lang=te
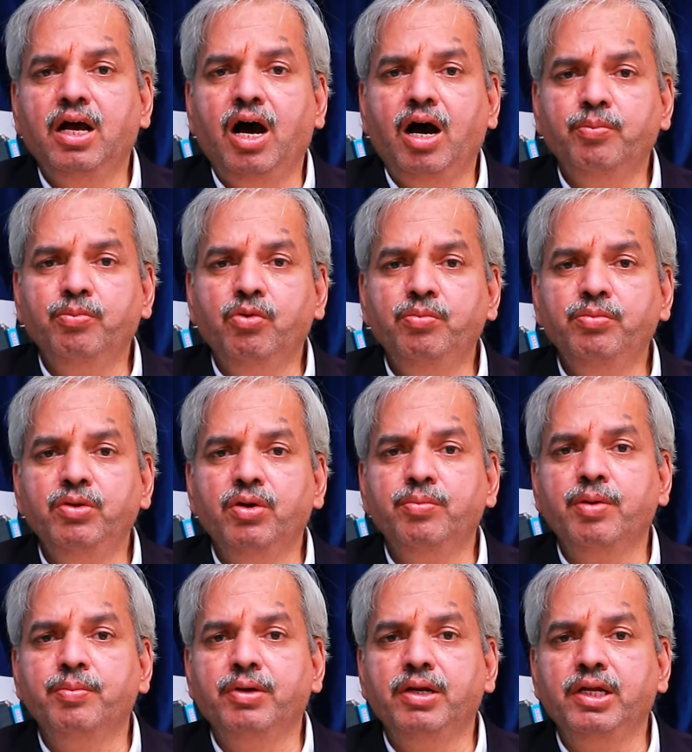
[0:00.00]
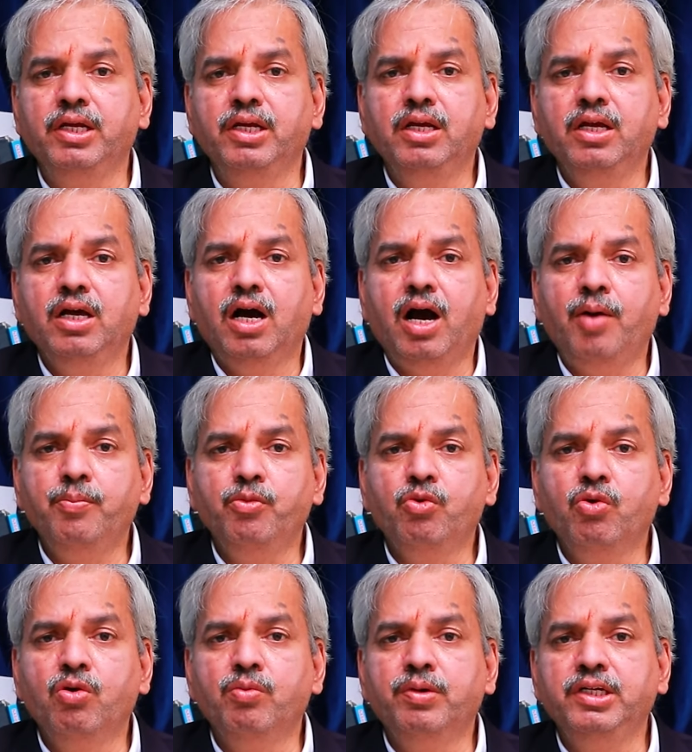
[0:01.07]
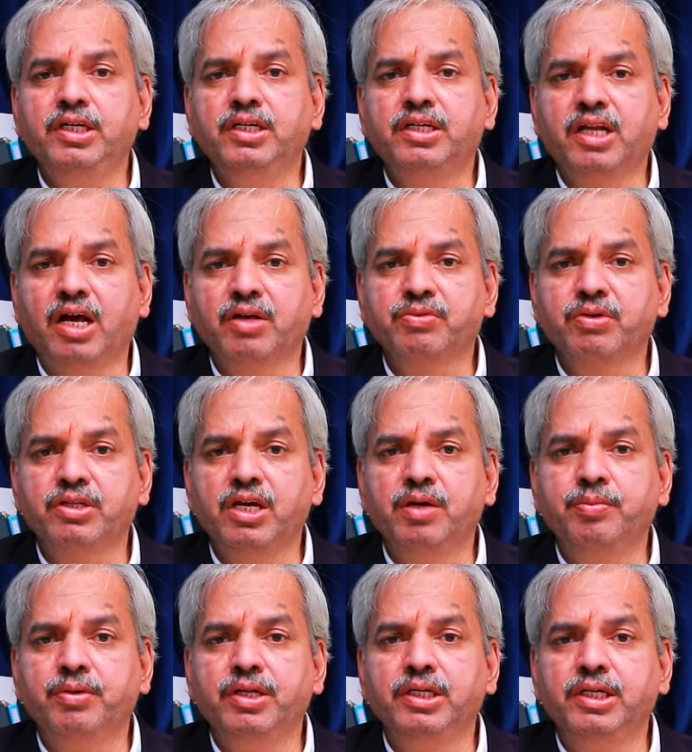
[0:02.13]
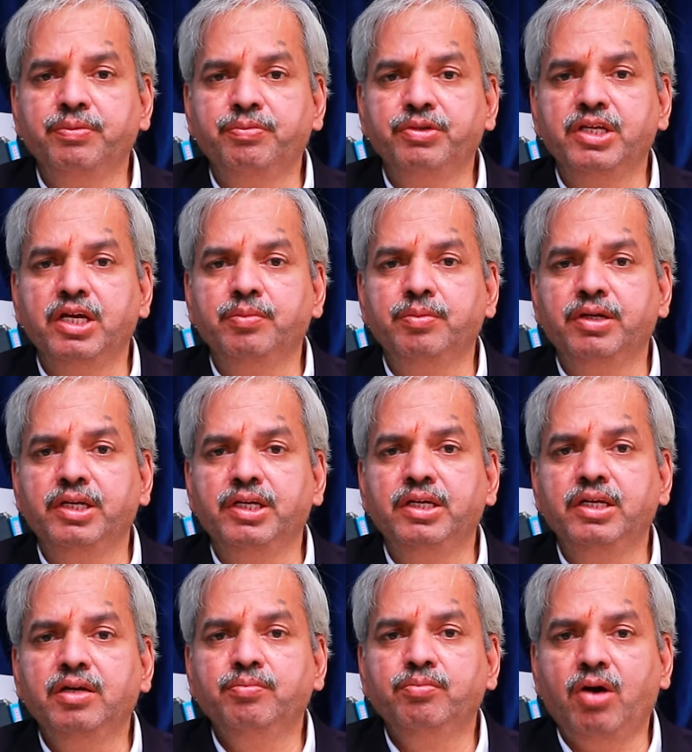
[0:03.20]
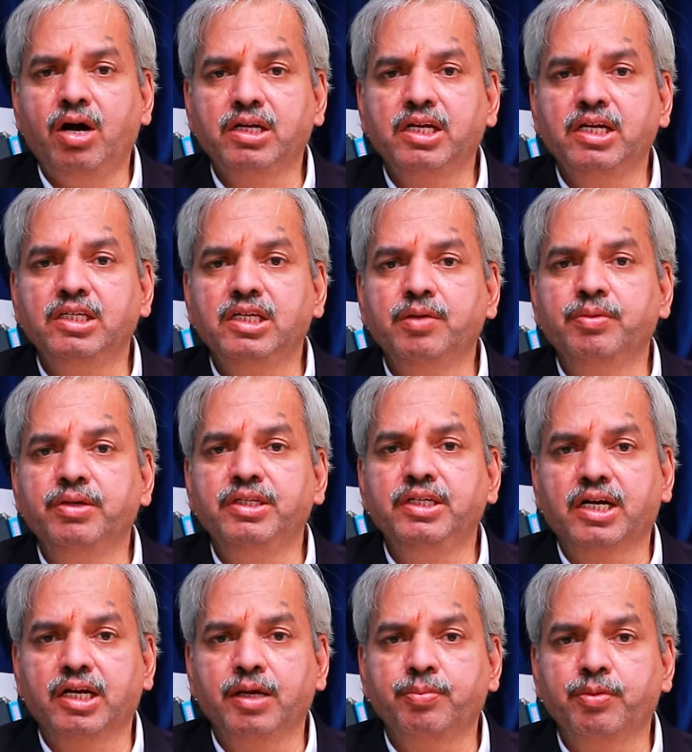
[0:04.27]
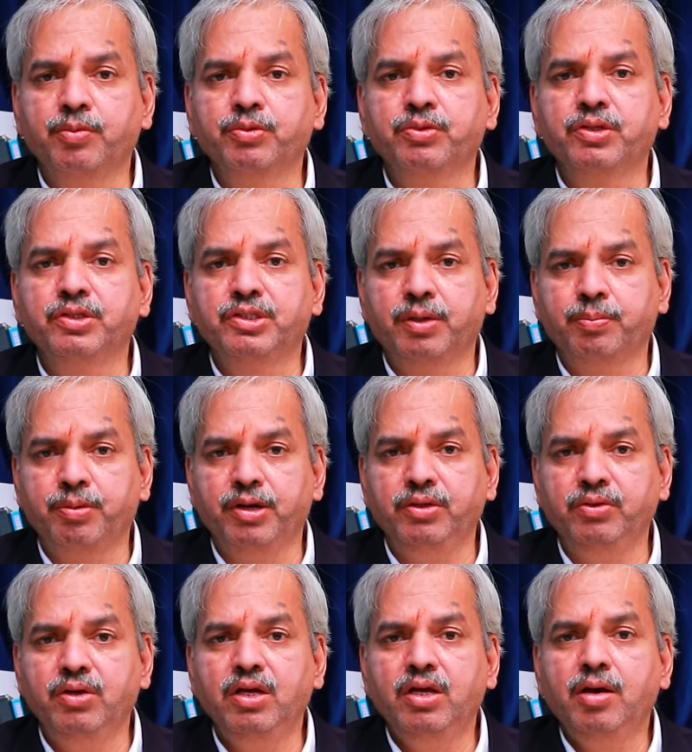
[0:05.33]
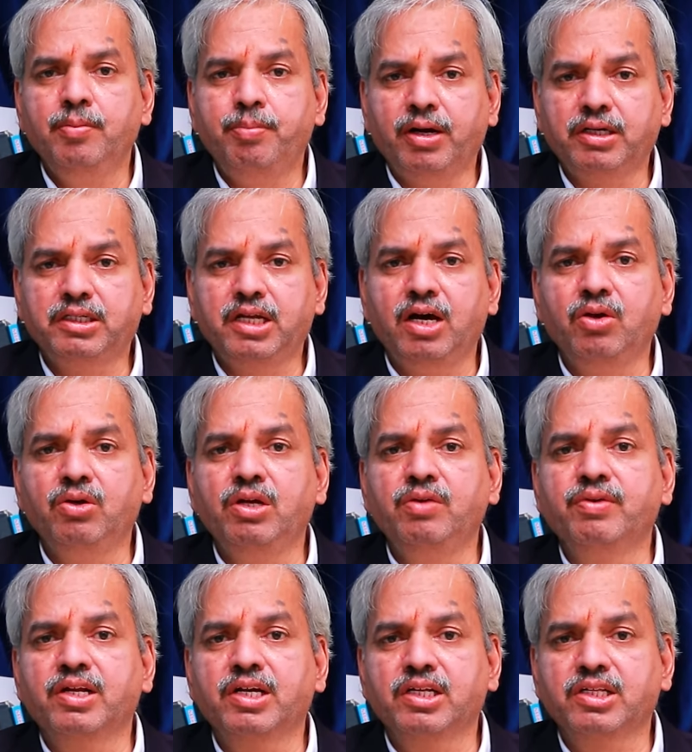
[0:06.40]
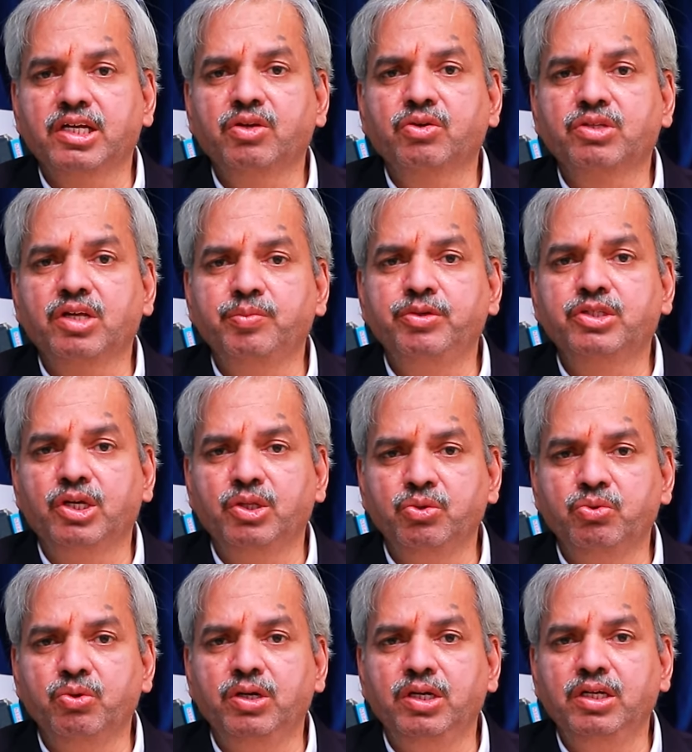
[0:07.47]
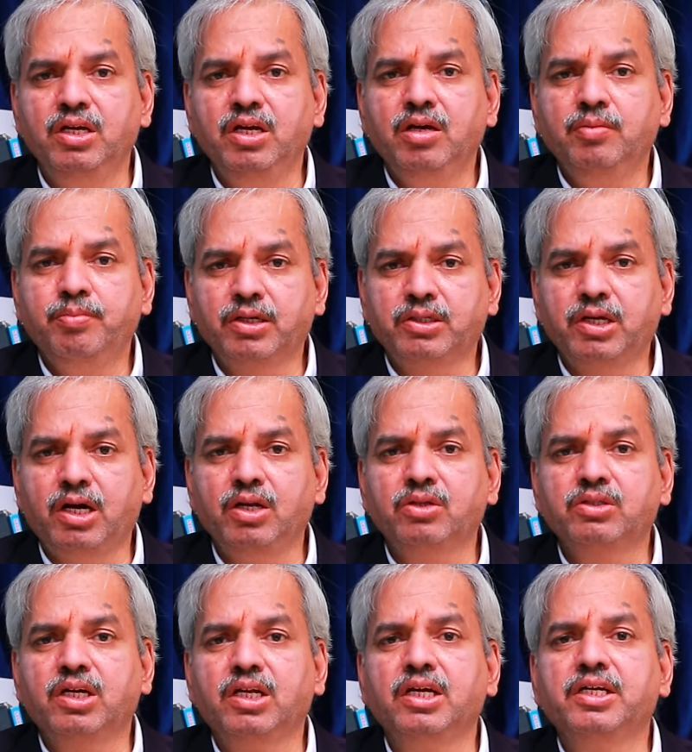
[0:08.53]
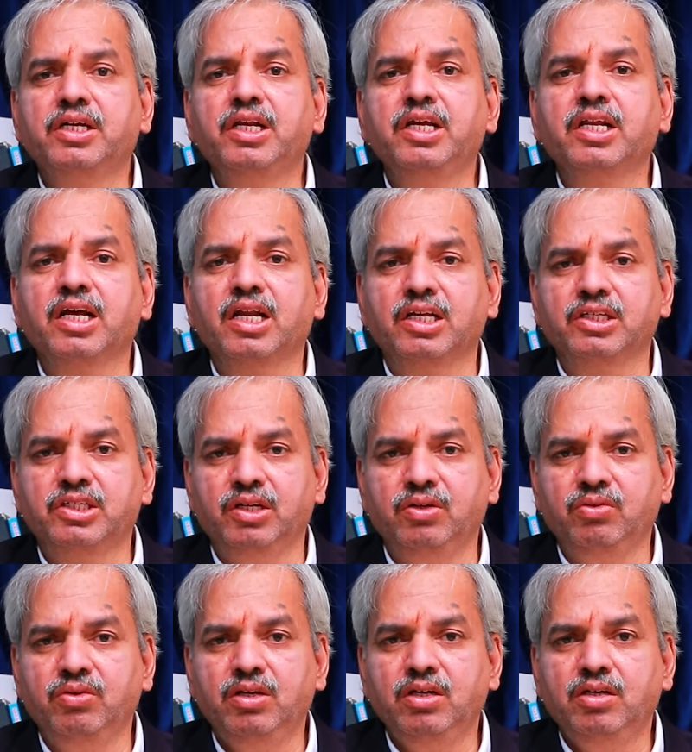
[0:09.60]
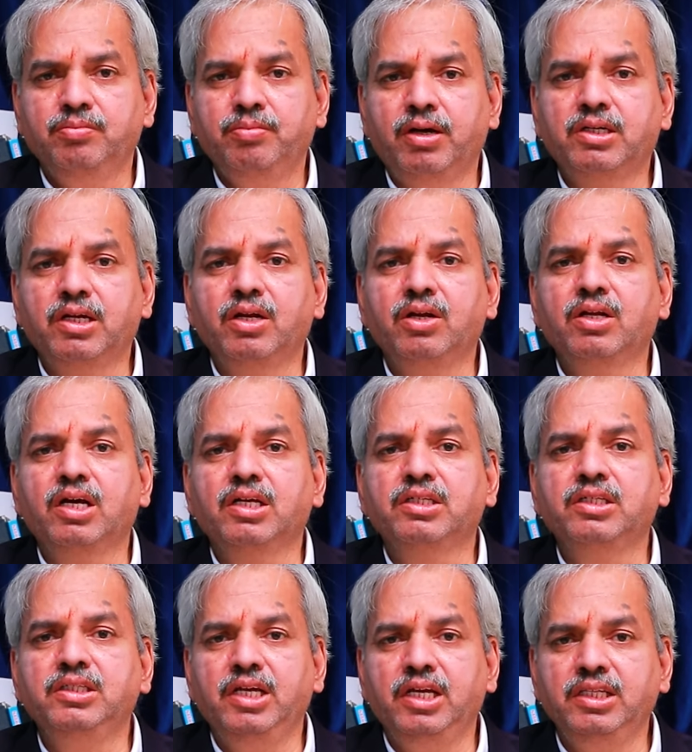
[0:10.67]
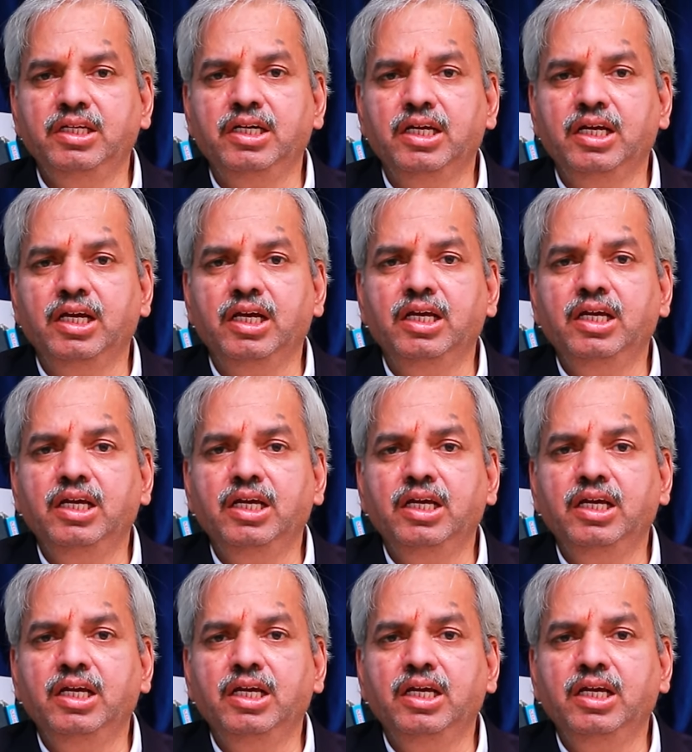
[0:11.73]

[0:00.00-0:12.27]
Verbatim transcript: ఆ భూమిలో మిమ్మల్ని అమ్ముకోమని ట్రాన్స్ఫర్ చేయమని గిఫ్ట్ చేయమని మార్ట్గేజ్ చేయమని ఎక్కడా ప్రభుత్వం చెప్పలేదు పట్టాలోనే వెనకసారి ఒకసారి మీరు చదువుకోండి పట్టాలో చాలా క్లియర్గా రాశారు పట్టాలో రాసింది ఏంటంటే